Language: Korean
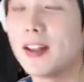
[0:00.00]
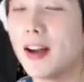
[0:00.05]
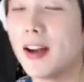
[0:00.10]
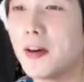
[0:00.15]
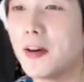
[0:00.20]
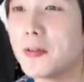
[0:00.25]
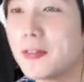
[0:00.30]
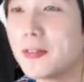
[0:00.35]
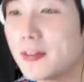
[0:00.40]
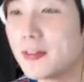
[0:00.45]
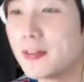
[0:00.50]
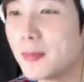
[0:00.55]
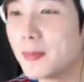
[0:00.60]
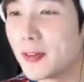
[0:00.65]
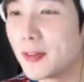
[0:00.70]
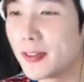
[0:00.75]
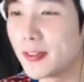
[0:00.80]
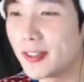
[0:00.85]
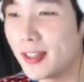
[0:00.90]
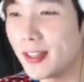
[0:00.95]
오늘은 뭐
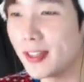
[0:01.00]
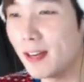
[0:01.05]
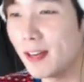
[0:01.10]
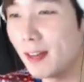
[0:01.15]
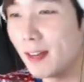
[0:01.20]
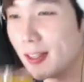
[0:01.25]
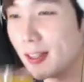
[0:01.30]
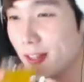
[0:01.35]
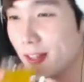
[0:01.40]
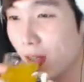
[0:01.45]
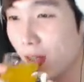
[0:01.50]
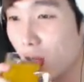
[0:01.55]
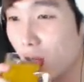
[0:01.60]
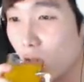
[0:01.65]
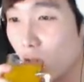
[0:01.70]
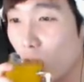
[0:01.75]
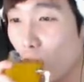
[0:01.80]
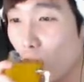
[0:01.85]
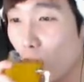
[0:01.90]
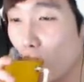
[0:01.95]
쉬라고 하시네요 네.
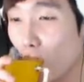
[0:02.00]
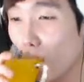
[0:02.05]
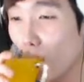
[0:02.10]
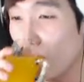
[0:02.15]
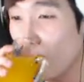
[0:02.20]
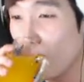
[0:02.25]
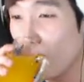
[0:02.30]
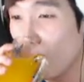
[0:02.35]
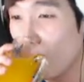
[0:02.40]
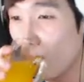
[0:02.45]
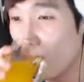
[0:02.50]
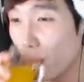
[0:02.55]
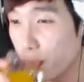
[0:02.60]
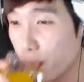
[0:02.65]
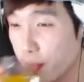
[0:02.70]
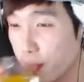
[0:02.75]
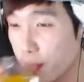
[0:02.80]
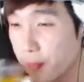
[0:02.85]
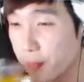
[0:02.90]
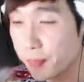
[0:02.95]

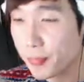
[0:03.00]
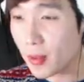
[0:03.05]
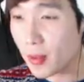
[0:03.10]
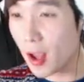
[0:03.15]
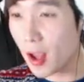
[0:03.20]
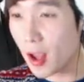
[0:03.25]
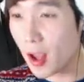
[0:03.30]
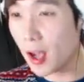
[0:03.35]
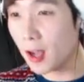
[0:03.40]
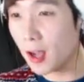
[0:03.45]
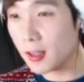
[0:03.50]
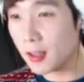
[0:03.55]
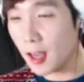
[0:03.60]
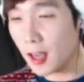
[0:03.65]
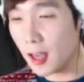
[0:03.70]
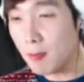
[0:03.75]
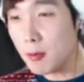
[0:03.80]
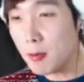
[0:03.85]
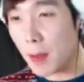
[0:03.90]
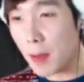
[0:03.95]
아,
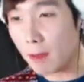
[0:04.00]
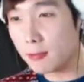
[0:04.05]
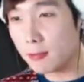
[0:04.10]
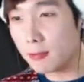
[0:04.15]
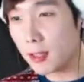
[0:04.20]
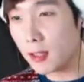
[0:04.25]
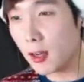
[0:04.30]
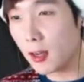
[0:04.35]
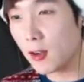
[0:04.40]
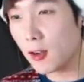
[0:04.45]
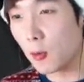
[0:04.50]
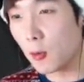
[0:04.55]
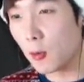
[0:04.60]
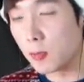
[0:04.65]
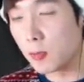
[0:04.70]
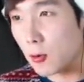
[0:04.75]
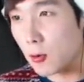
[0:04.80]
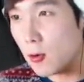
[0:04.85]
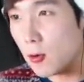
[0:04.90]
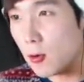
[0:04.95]
캠을 바꿀 생각이
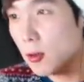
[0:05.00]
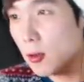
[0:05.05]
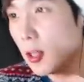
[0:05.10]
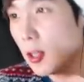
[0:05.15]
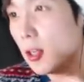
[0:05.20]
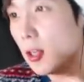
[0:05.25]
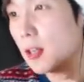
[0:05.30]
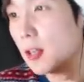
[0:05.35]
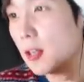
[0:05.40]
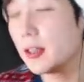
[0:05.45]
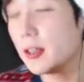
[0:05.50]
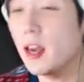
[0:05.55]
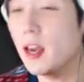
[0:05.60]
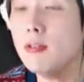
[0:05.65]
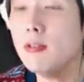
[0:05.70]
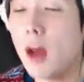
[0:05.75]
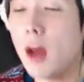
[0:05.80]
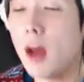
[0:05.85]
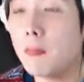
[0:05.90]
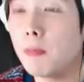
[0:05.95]
없냐고? 캠은
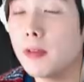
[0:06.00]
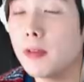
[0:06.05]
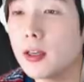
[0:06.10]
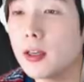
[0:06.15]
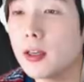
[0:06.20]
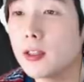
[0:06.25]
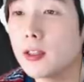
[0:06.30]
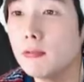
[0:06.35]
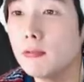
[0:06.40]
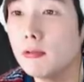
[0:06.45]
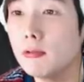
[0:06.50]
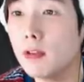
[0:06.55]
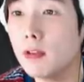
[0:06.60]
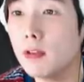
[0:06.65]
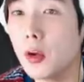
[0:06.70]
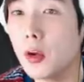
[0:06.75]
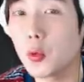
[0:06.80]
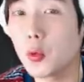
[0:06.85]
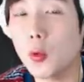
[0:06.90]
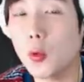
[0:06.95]
아프리카
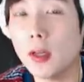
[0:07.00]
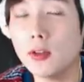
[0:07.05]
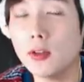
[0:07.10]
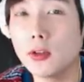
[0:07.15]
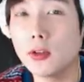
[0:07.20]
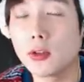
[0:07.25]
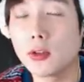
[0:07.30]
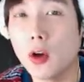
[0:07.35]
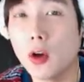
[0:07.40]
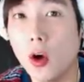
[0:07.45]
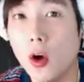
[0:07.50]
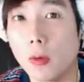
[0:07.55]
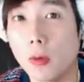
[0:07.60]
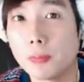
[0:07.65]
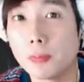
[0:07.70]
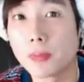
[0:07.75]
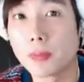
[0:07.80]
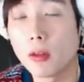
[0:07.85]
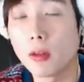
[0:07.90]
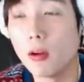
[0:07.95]
친구들하고 똑같은 거 써.
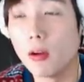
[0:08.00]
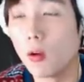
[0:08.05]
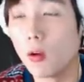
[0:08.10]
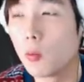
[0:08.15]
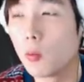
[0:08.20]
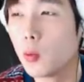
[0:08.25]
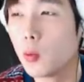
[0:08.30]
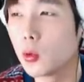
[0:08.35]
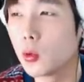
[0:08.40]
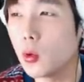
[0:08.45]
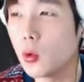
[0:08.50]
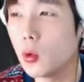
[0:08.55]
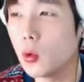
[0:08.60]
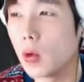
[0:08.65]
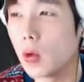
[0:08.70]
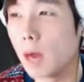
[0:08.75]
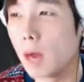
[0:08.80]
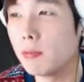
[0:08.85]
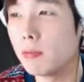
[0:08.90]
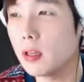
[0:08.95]
음, 보통
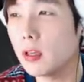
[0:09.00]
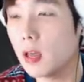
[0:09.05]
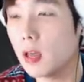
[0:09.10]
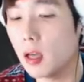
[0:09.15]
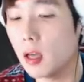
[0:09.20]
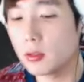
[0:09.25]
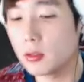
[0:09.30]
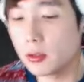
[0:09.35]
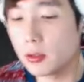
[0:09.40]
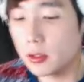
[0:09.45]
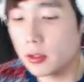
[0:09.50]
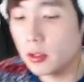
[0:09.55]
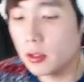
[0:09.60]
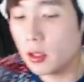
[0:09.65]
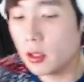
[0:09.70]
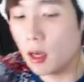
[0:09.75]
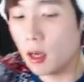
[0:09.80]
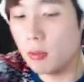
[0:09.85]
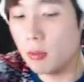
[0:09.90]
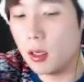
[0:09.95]
아프리카에서 쓰는
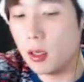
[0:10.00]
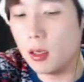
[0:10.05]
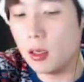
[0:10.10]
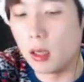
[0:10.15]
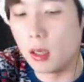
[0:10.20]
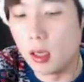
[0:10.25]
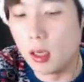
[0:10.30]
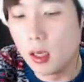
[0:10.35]
캠이